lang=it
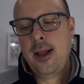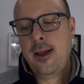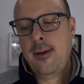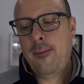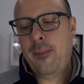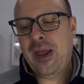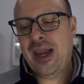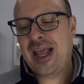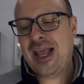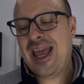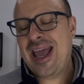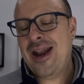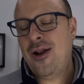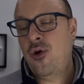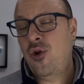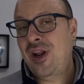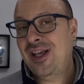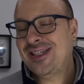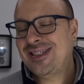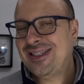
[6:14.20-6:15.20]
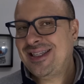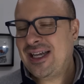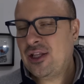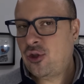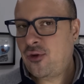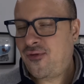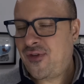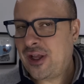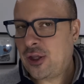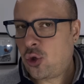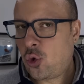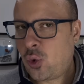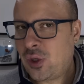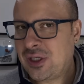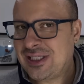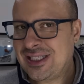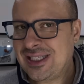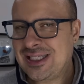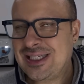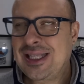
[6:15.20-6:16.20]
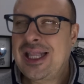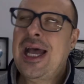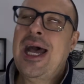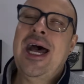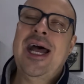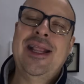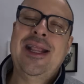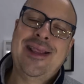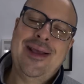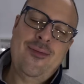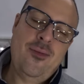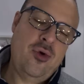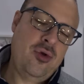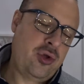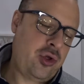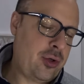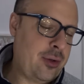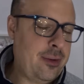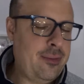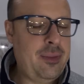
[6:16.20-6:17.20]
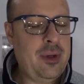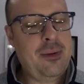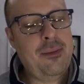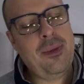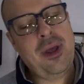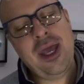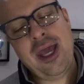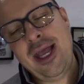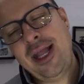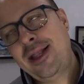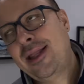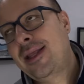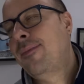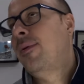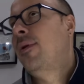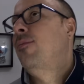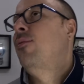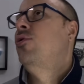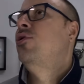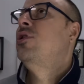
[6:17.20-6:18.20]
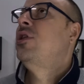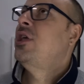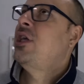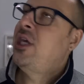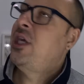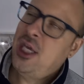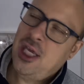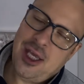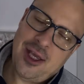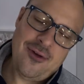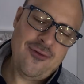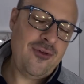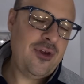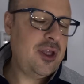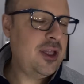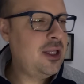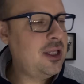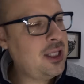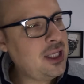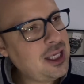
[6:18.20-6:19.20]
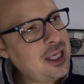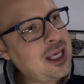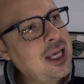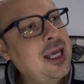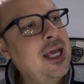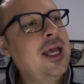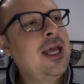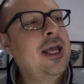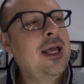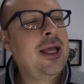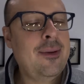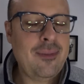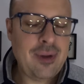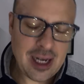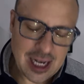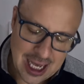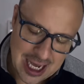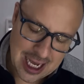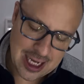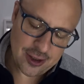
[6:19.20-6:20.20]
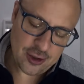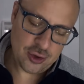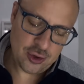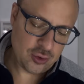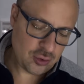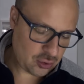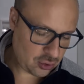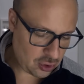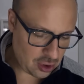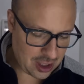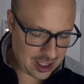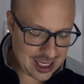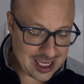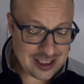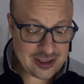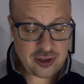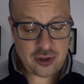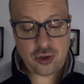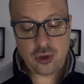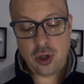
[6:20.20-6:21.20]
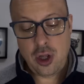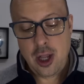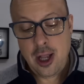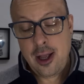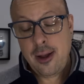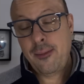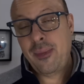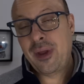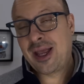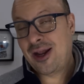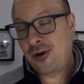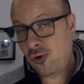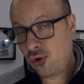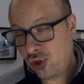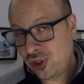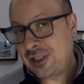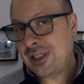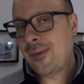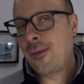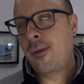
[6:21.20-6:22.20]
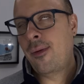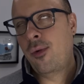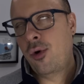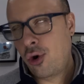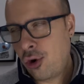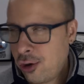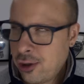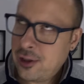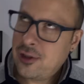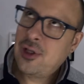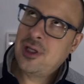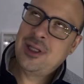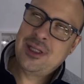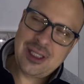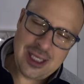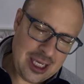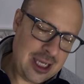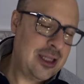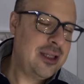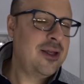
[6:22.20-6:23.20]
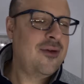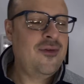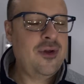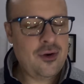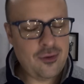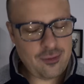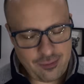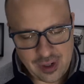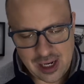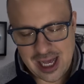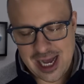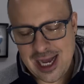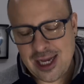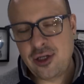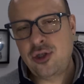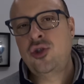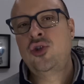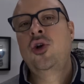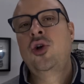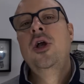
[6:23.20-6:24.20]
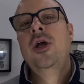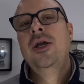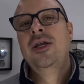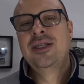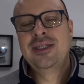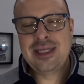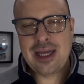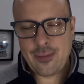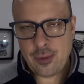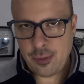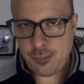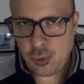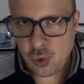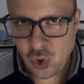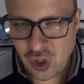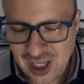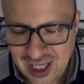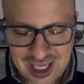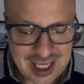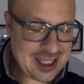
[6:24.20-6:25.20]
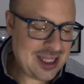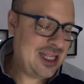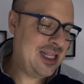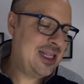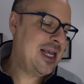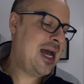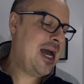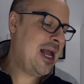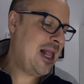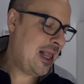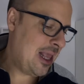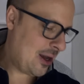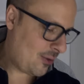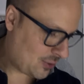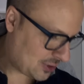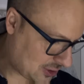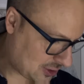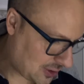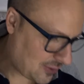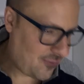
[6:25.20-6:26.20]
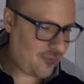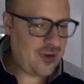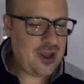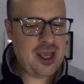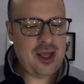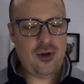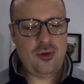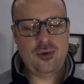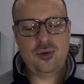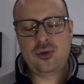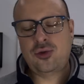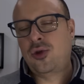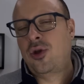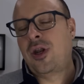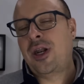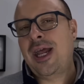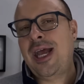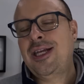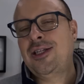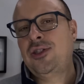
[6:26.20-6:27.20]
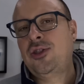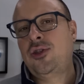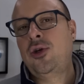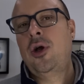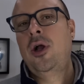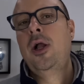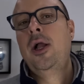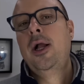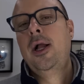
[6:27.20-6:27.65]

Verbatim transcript: perché non è stato fatto quest'estate molto probabilmente per motivi di bilancio e tutto il resto, perché noi siamo molto attenti ad avere un bilancio, siamo i più ricchi d'Italia, questo è vero, tutto il resto,